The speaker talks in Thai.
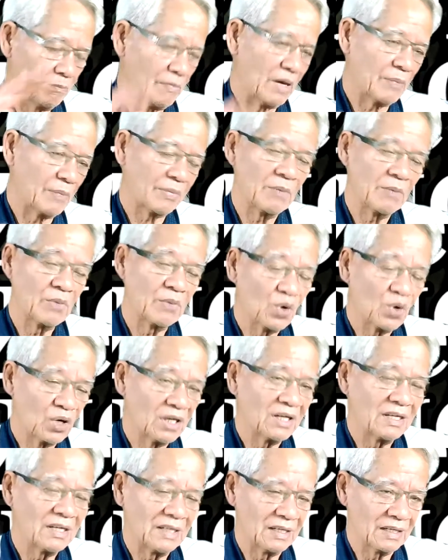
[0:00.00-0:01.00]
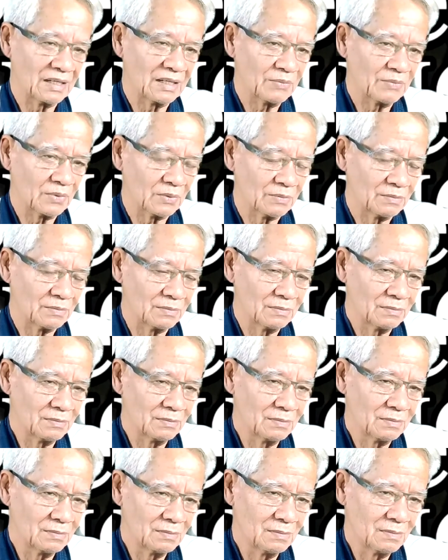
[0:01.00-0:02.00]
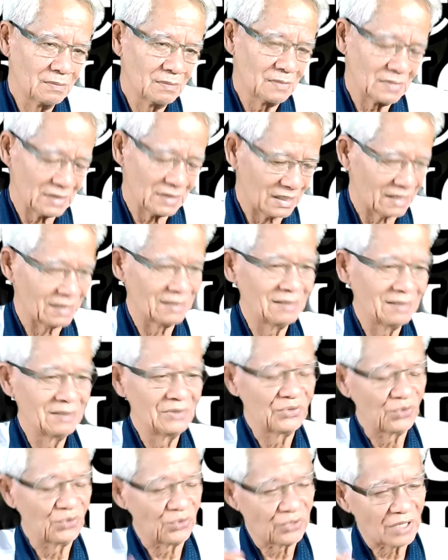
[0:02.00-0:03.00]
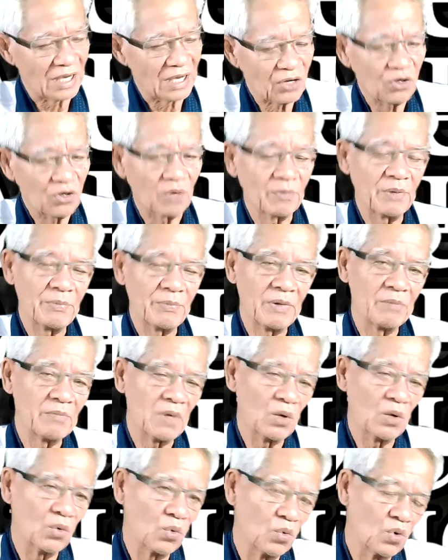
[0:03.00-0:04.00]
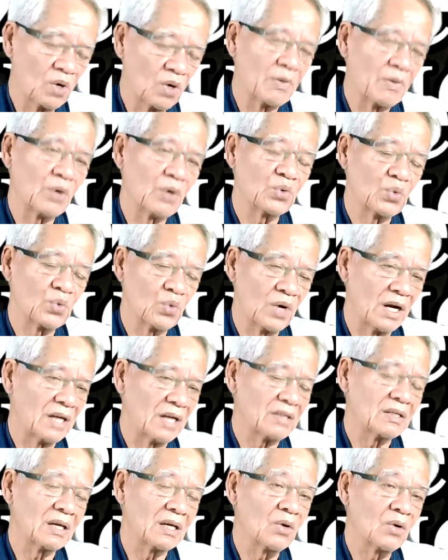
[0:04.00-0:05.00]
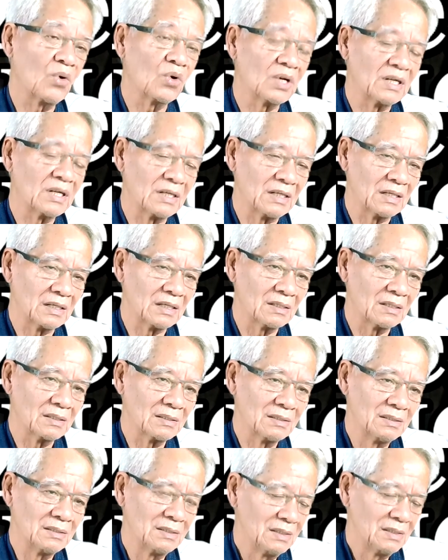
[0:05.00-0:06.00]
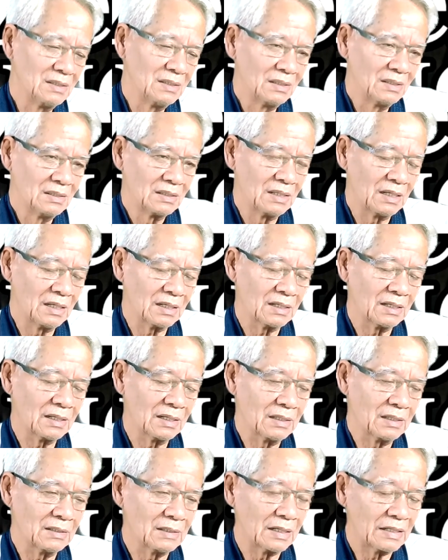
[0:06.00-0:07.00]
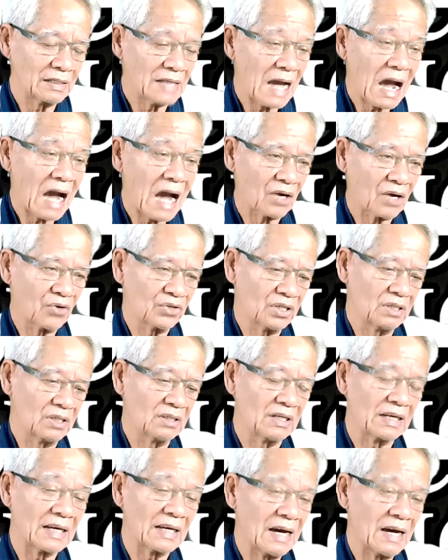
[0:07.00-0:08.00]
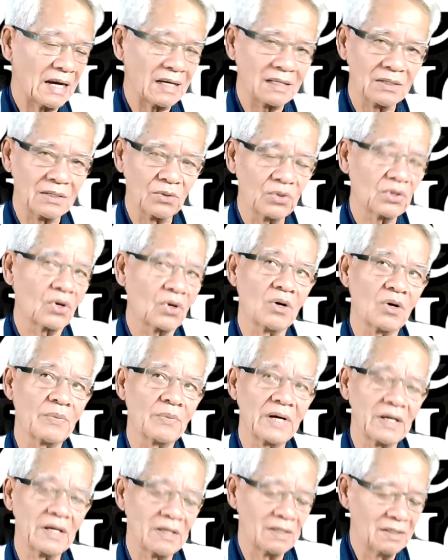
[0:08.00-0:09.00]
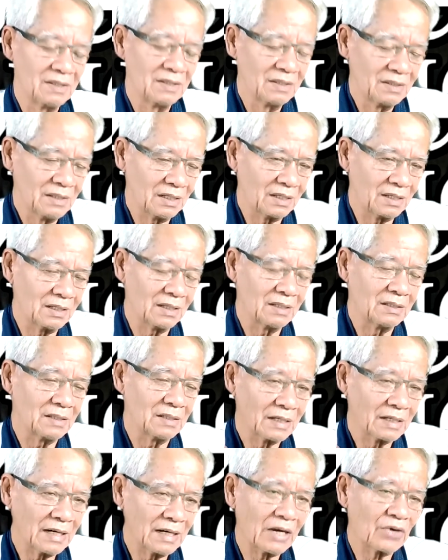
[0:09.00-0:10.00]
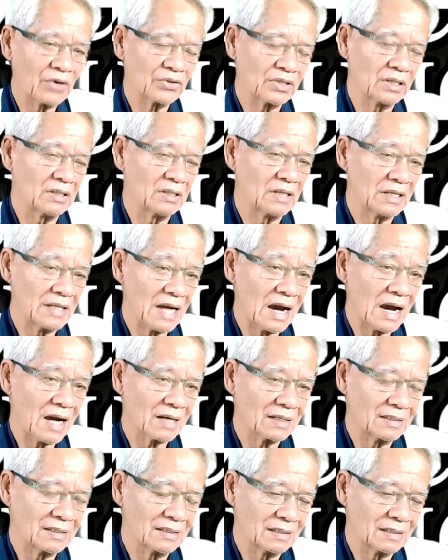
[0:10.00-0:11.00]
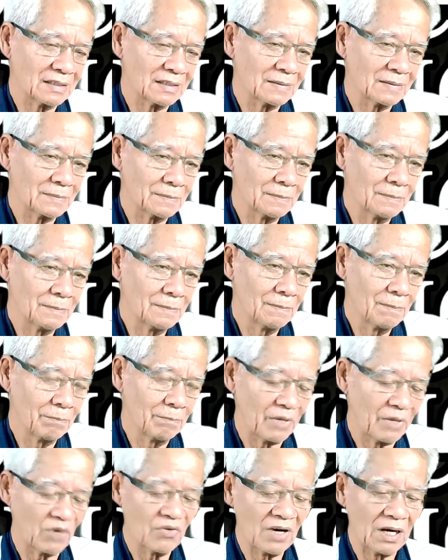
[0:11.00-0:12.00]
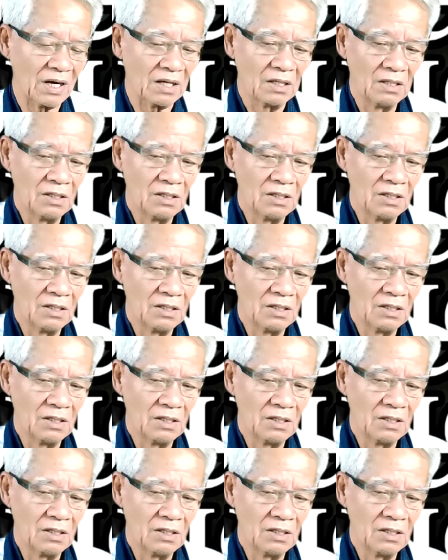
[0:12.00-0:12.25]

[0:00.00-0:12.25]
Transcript: แบบเข้มข้นนั่นเองครับผม นะ สุดท้ายก็ออกมาเป็นเบาหัวเบาตัวหายใจโล่งนั่นเอง ที่เคยเหนื่อยยากก็จะเหนื่อยง่ายโอ้ยขออภัยที่เคยเหนื่อยง่ายก็จะเหนื่อยยากนั่นเองครับ แปลว่า